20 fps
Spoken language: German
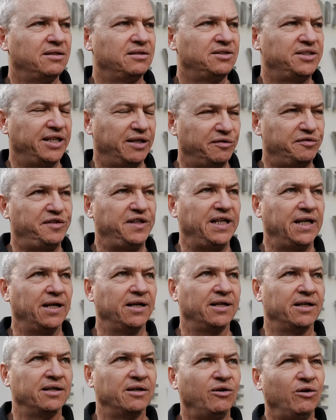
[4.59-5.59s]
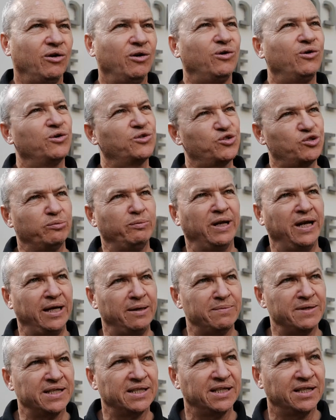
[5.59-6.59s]
sehr viele
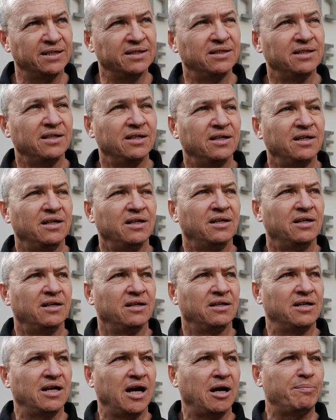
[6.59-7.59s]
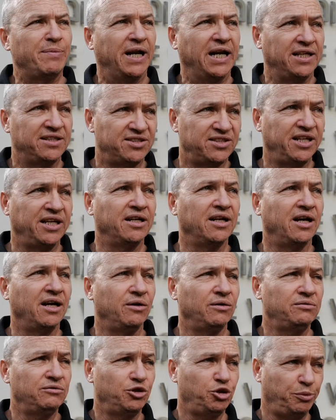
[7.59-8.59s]
Holocaust-Überlebende nach
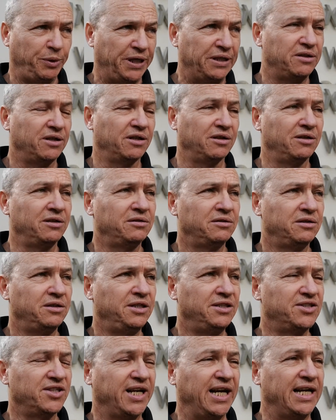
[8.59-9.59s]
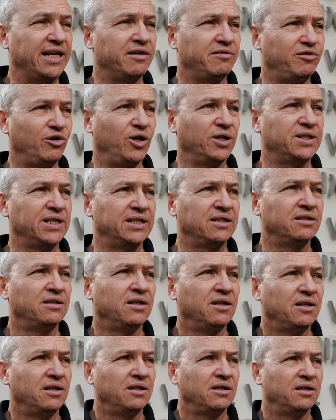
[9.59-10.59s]
Palästina, später Israel geworden,
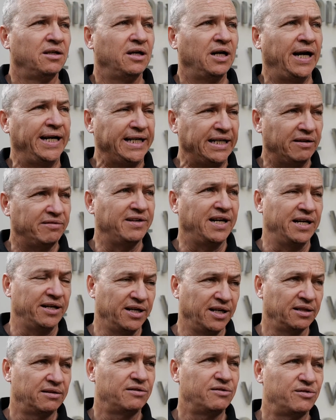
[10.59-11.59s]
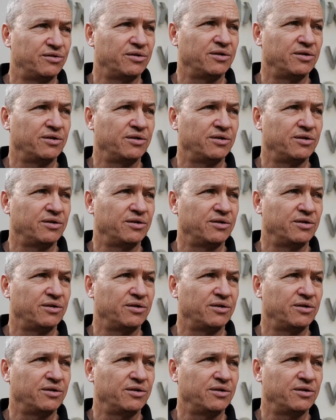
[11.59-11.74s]
eingewandert.